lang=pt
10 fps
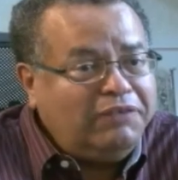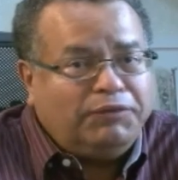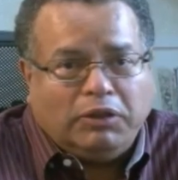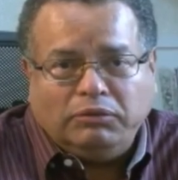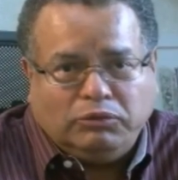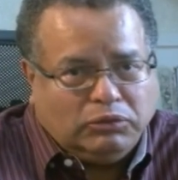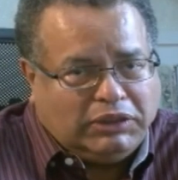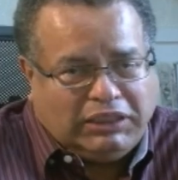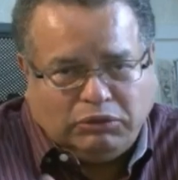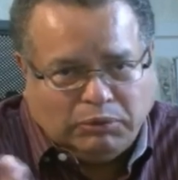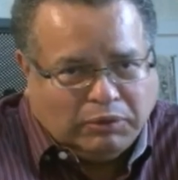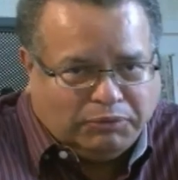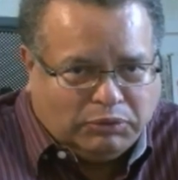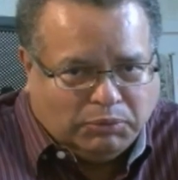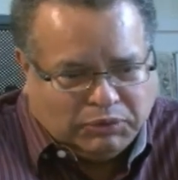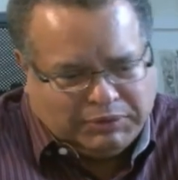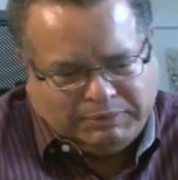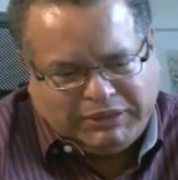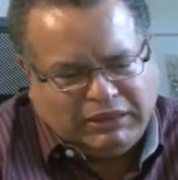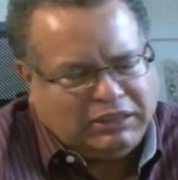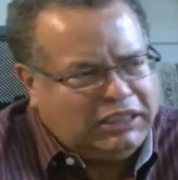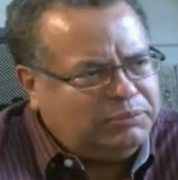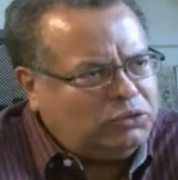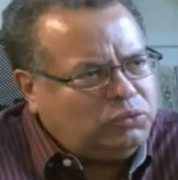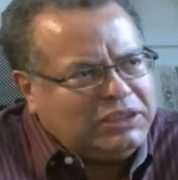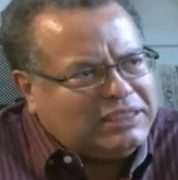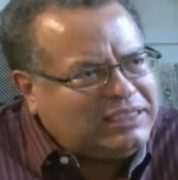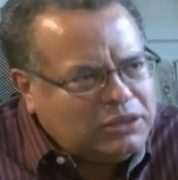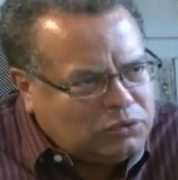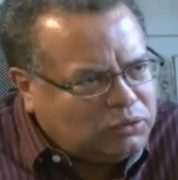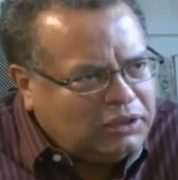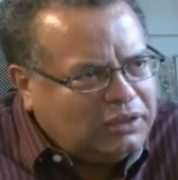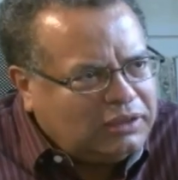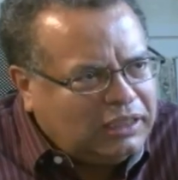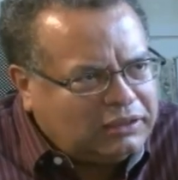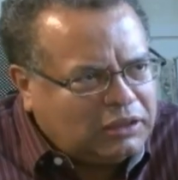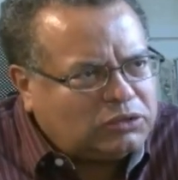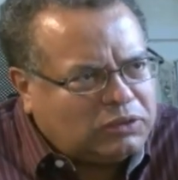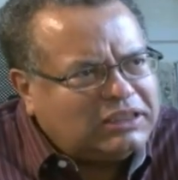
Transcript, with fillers: que vão do, desde uma, de um absenteísmo ao suicídio. Né? Uhum. Então as